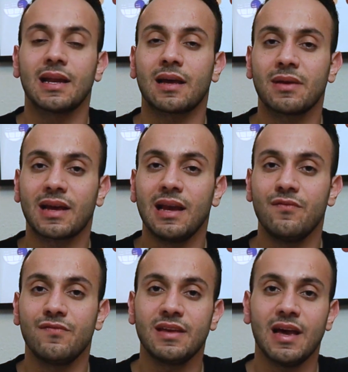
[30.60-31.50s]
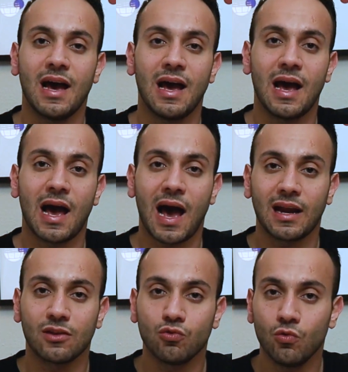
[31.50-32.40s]
كان بيتكلم فيها
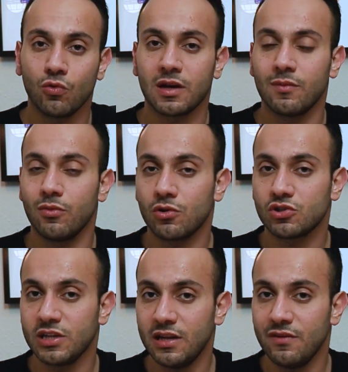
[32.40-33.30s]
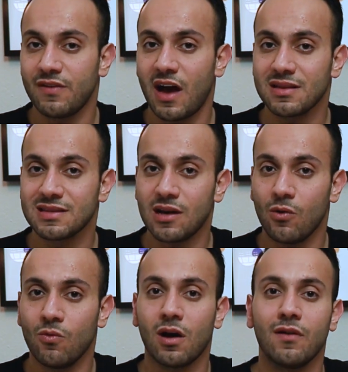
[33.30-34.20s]
على دور البلوك تشين في عمل
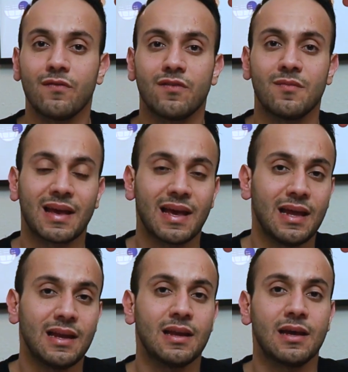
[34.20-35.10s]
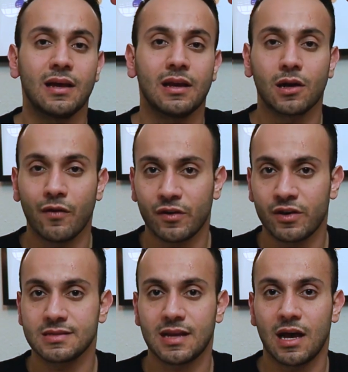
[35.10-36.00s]
ثوره في مجال
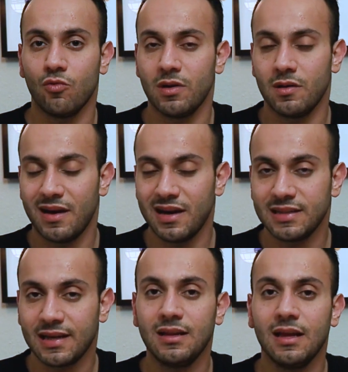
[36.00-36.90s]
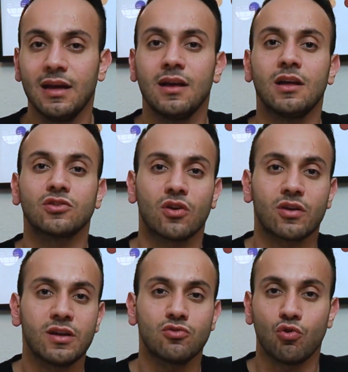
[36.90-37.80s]
الجفرننس او بالبلدي كده
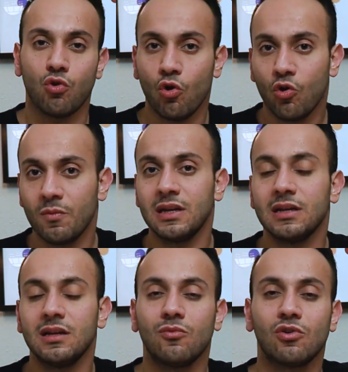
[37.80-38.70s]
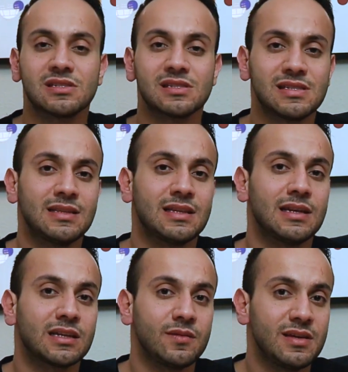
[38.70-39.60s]
طريقه الحكم للمؤسسات
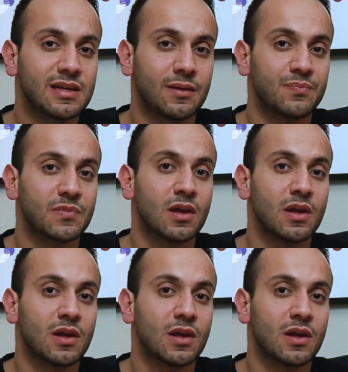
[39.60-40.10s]
الكبيره